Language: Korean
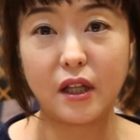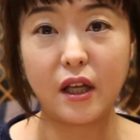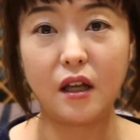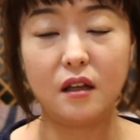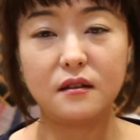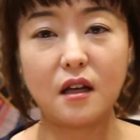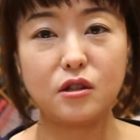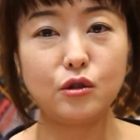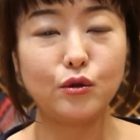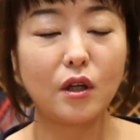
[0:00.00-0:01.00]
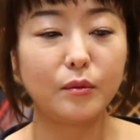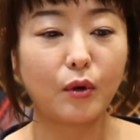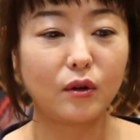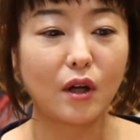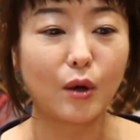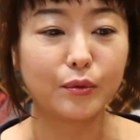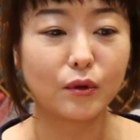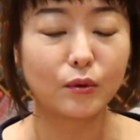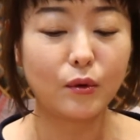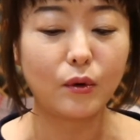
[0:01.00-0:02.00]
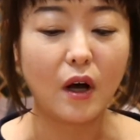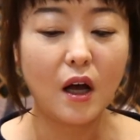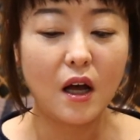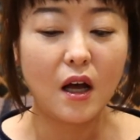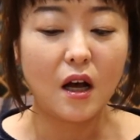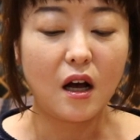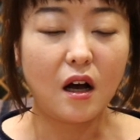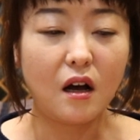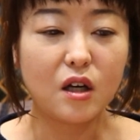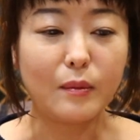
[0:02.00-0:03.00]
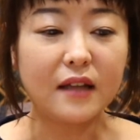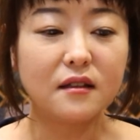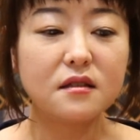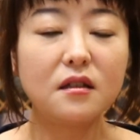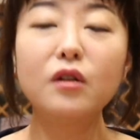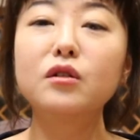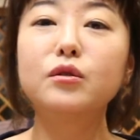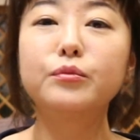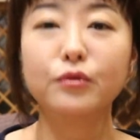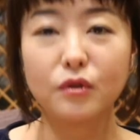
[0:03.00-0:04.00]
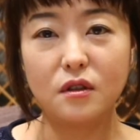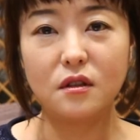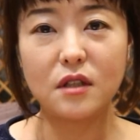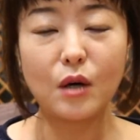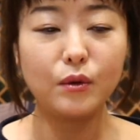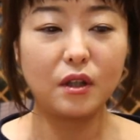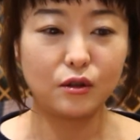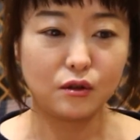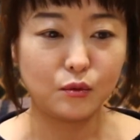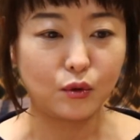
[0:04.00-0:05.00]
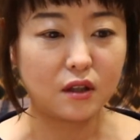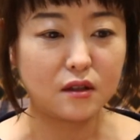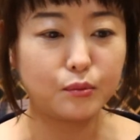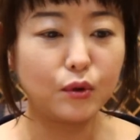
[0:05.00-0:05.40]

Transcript: 네, 제 치수에는 변화가 없었고 어, 이거 만드시려는 분들 참고되셨으면 좋겠어요.